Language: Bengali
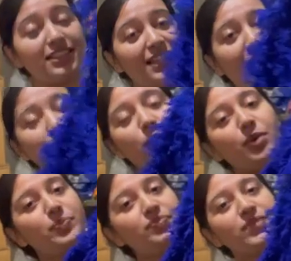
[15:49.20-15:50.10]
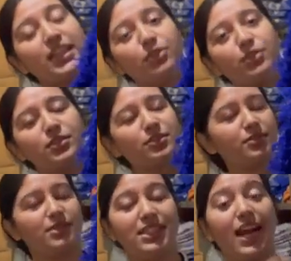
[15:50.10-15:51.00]
ড্রাই মপ এগুলো
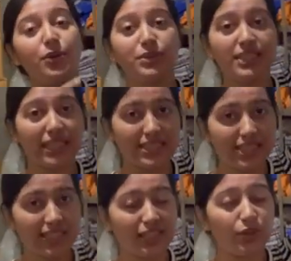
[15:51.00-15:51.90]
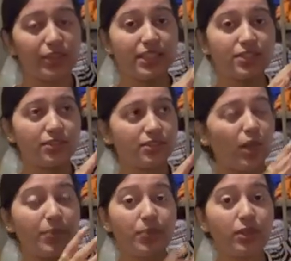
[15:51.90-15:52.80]
ঝাড়ু দিতে কাজে লাগে অনেক
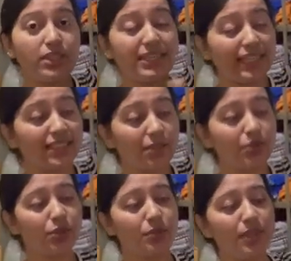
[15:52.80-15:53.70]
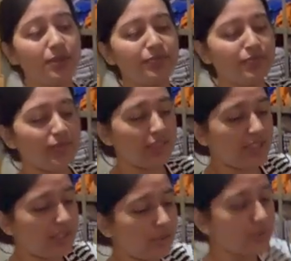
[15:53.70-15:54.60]
শপিং মলে দেখে থাকবে তোমরা
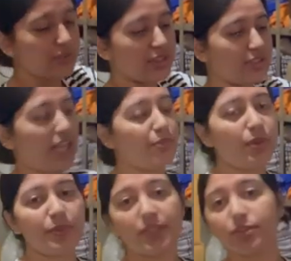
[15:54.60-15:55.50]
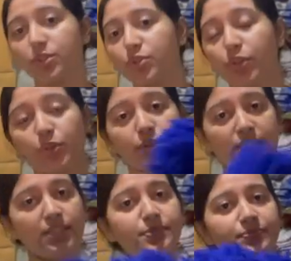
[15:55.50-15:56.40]
এগুলো হচ্ছে ড্রাই মপ এটা হচ্ছে
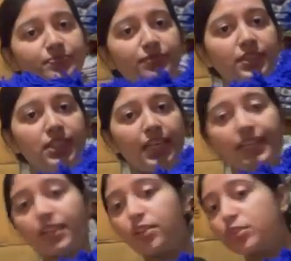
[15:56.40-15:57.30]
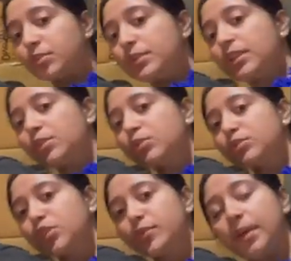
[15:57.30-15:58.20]
ছোটোটা এটা তোমরা
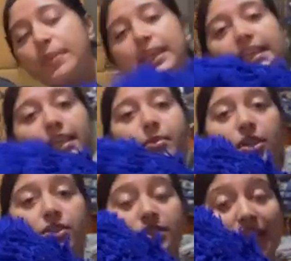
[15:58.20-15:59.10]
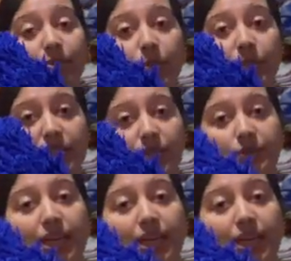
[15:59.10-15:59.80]
লুজও পাবে এটাকে বলা হচ্ছে ড্রাই মপের রিফিল